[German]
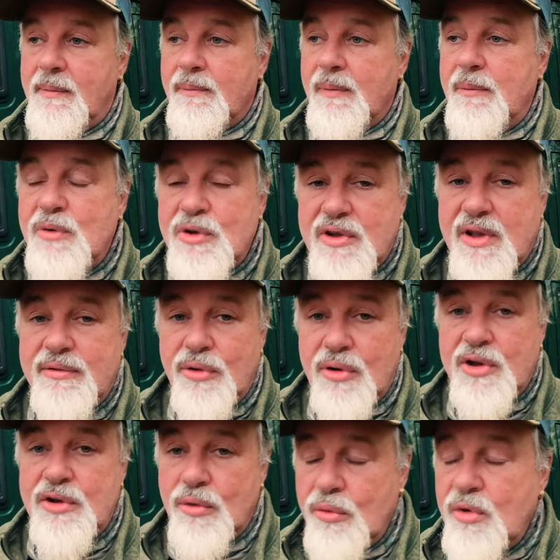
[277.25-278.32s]
man muss da
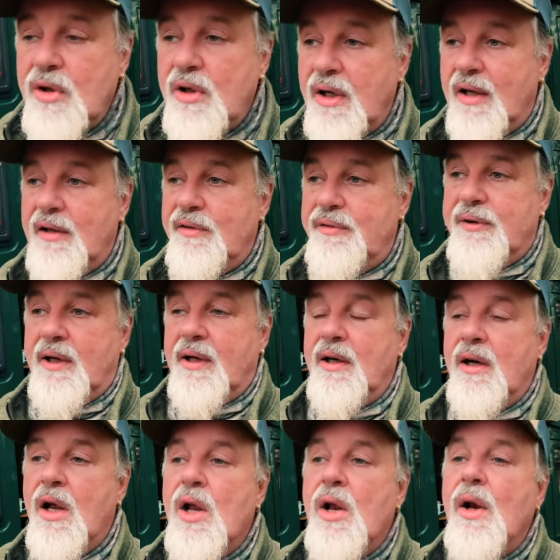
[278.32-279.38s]
wirklich unten
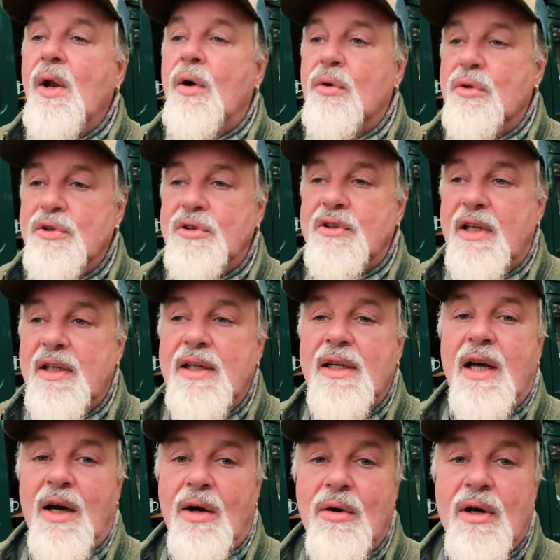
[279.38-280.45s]
anfangen und dann
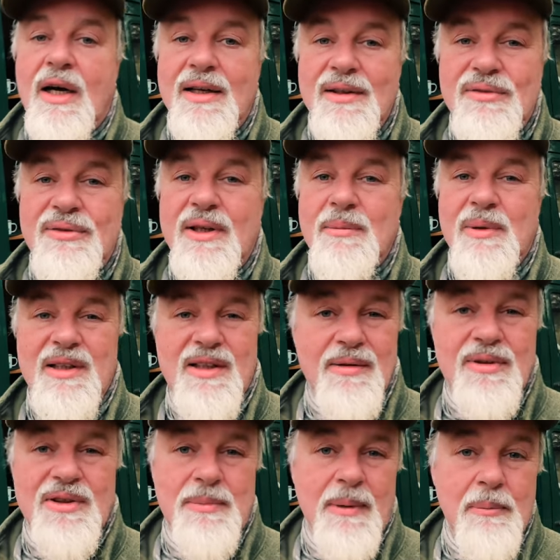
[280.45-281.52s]
auch anfangen bei
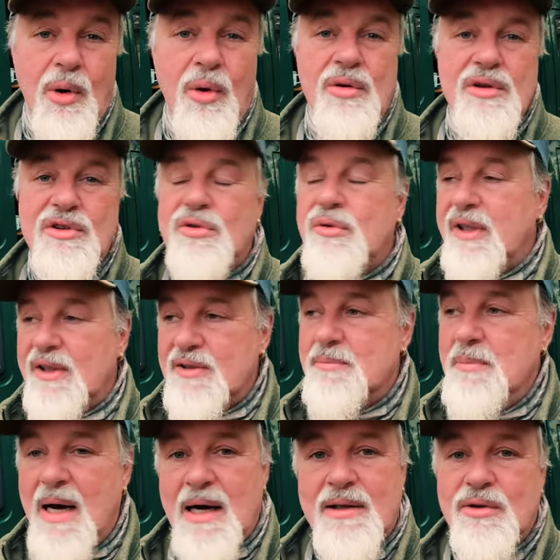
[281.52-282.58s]
dem, was man morgens
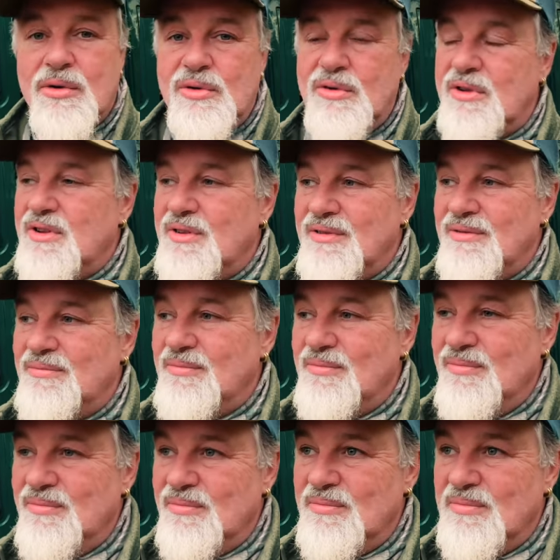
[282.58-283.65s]
zuerst macht. Und
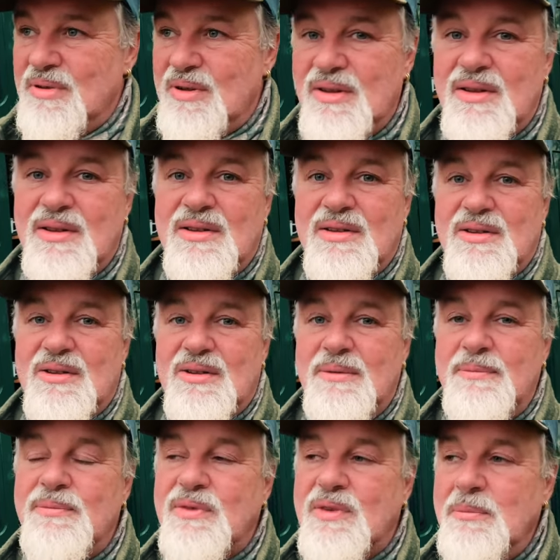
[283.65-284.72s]
äh,
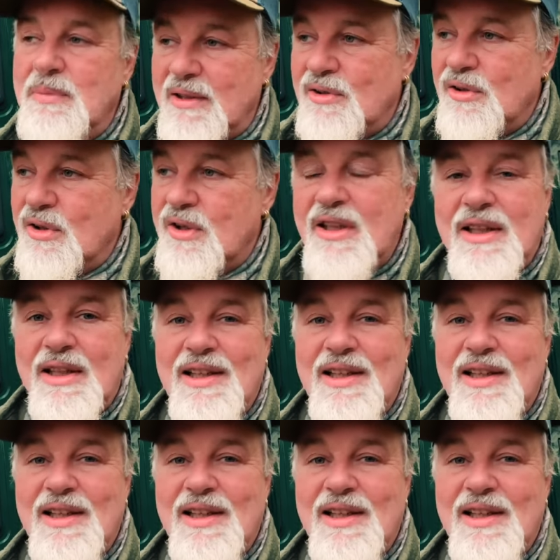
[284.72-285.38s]
äh die meisten Leute gehen